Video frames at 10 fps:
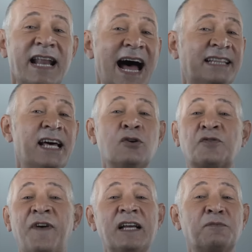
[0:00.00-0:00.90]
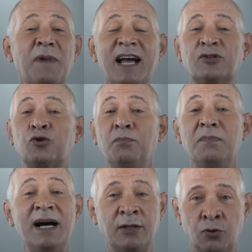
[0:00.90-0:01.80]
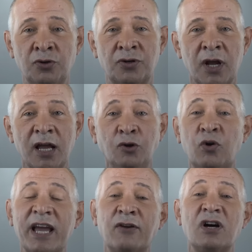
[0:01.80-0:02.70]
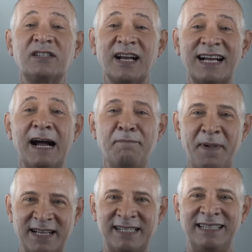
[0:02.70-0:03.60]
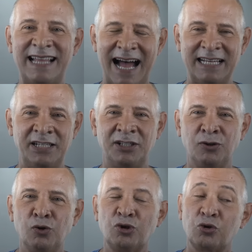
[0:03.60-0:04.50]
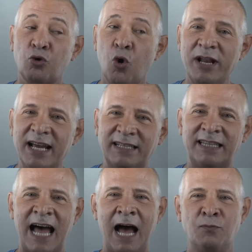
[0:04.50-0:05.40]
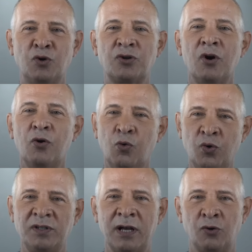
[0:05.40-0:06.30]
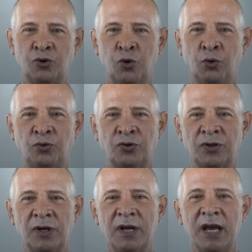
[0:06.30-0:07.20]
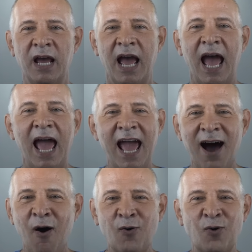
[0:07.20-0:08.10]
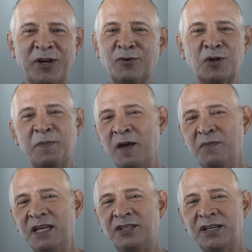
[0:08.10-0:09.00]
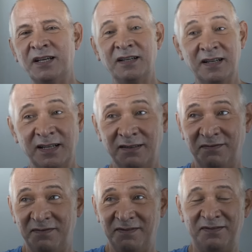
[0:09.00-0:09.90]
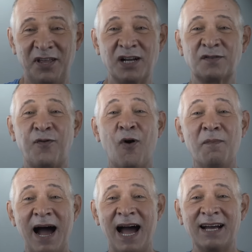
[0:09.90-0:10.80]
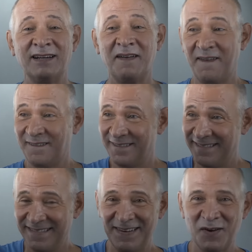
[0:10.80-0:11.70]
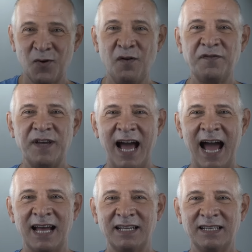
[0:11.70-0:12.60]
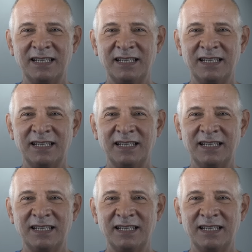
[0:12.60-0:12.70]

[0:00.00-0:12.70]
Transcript: Nada nos faz mais humanos do que a nossa capacidade de nos conectarmos uns aos outros. É algo que nos permite transformar, confiar,